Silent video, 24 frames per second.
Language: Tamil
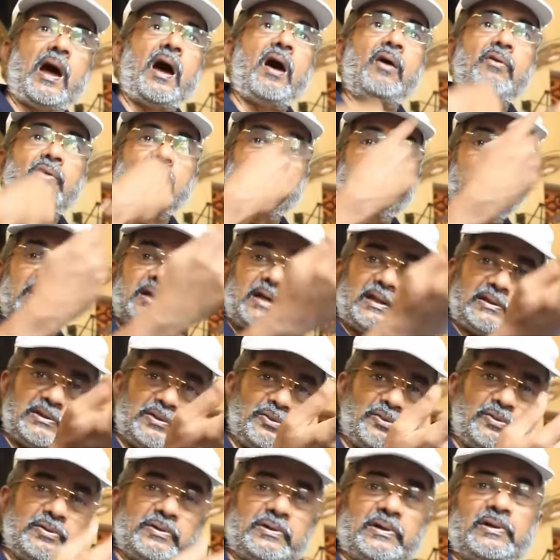நான் அவங்களுக்கு
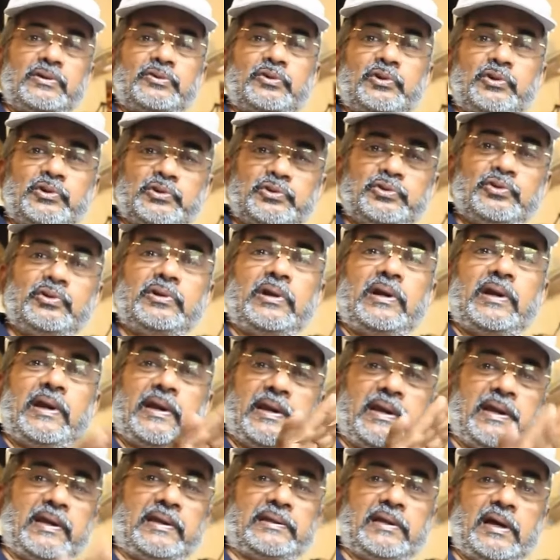கற்றுக் கொடுக்குற ஒரு சூழ்நிலை
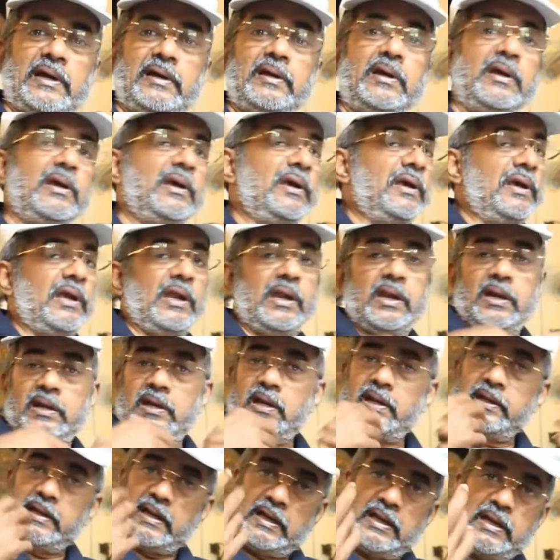இன்றைக்கி தான் இல்லைனா
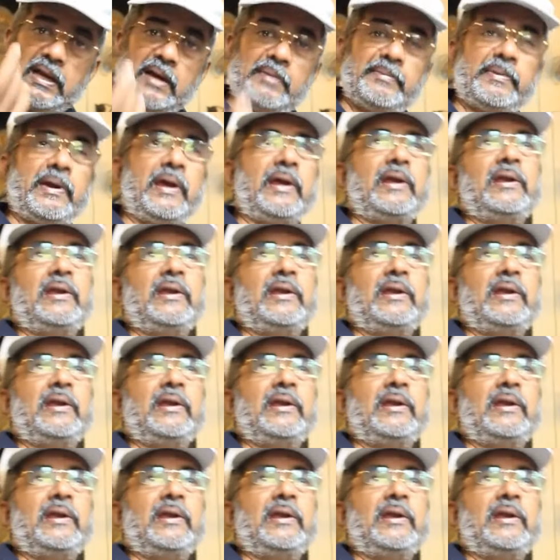எல்லாமே